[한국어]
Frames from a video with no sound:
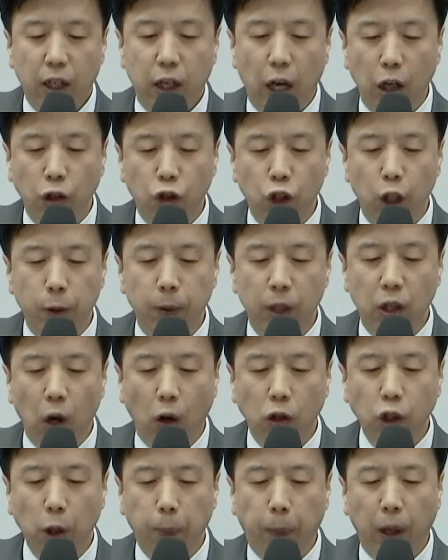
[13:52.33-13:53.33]
예수님을
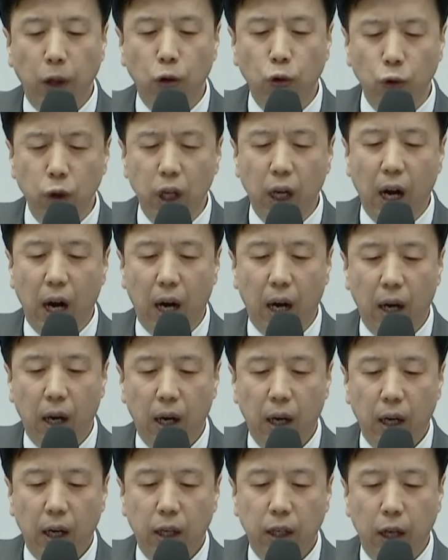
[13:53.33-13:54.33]
영접한 우리가
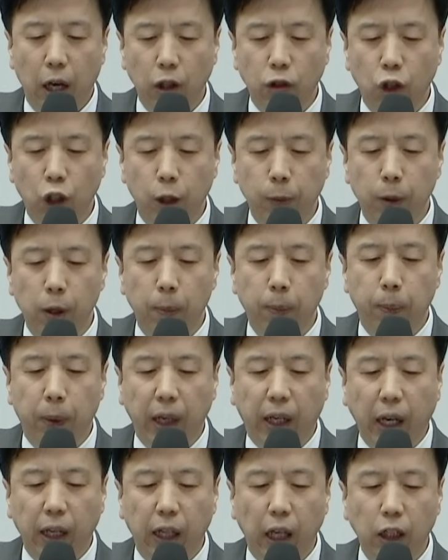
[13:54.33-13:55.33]
예수님을
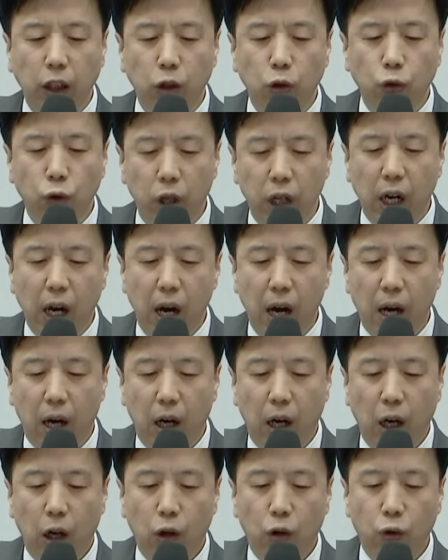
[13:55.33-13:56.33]
믿게 되는
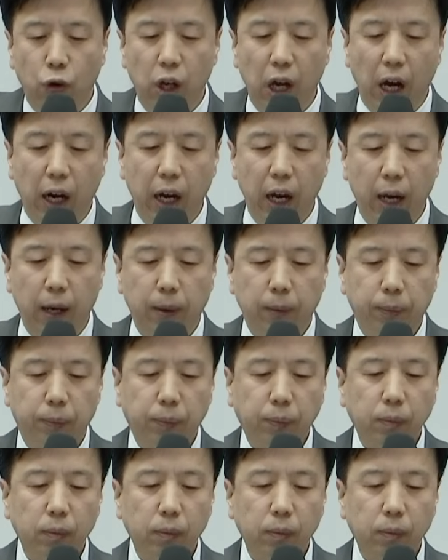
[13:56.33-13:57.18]
우리가 우리 안에